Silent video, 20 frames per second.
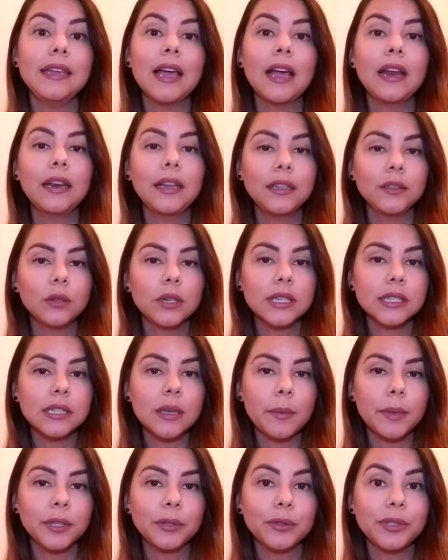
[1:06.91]
E além do
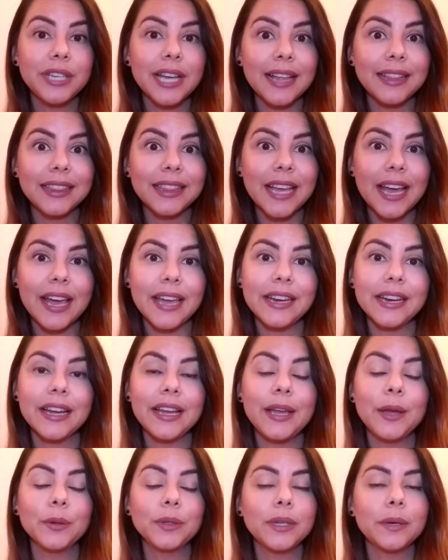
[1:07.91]
lançamento de
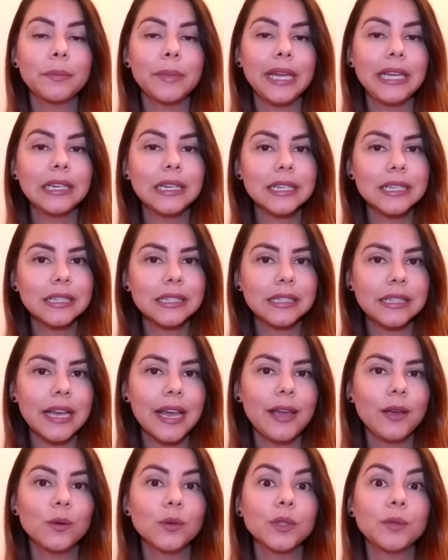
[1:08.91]
Etéria, eu também
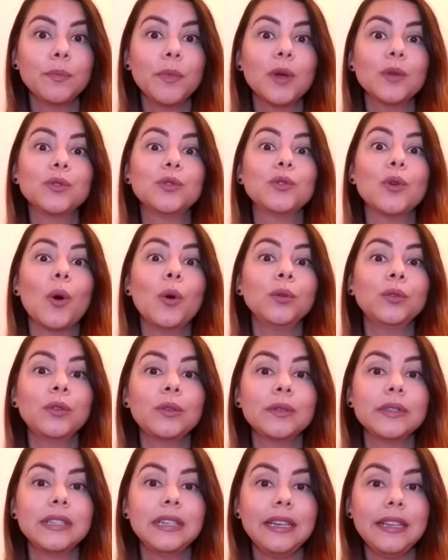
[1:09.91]
lancei os meus
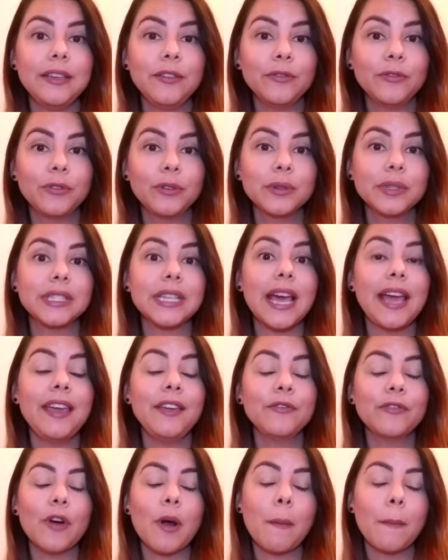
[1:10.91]
outros livros
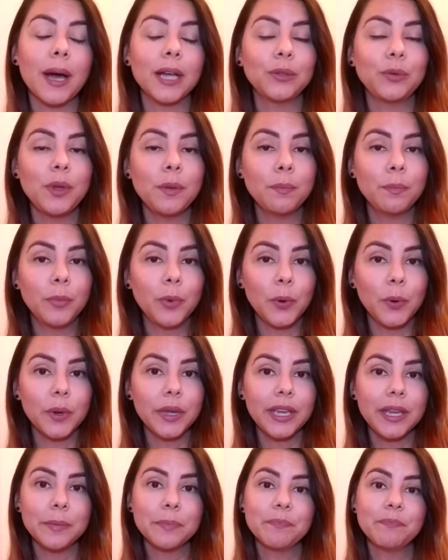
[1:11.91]
em formato
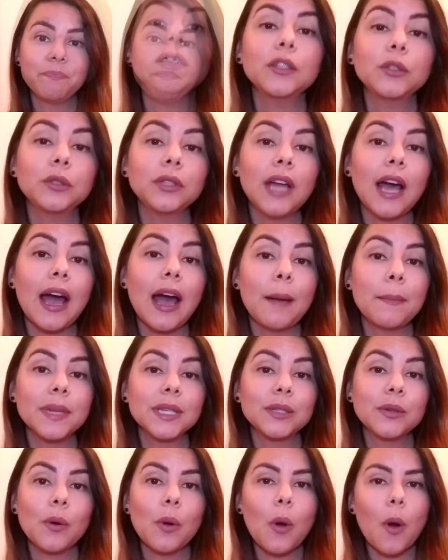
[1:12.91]
e-book tanto na
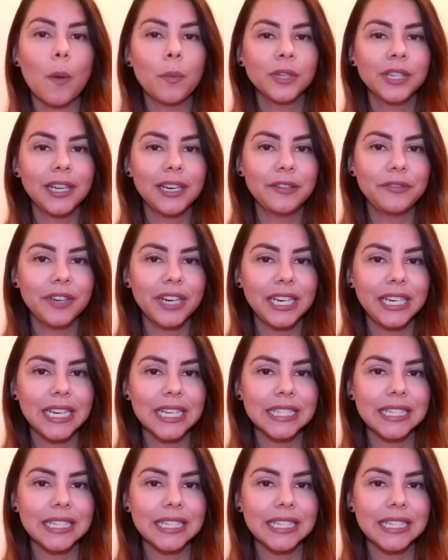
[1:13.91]
Amazon como na Livraria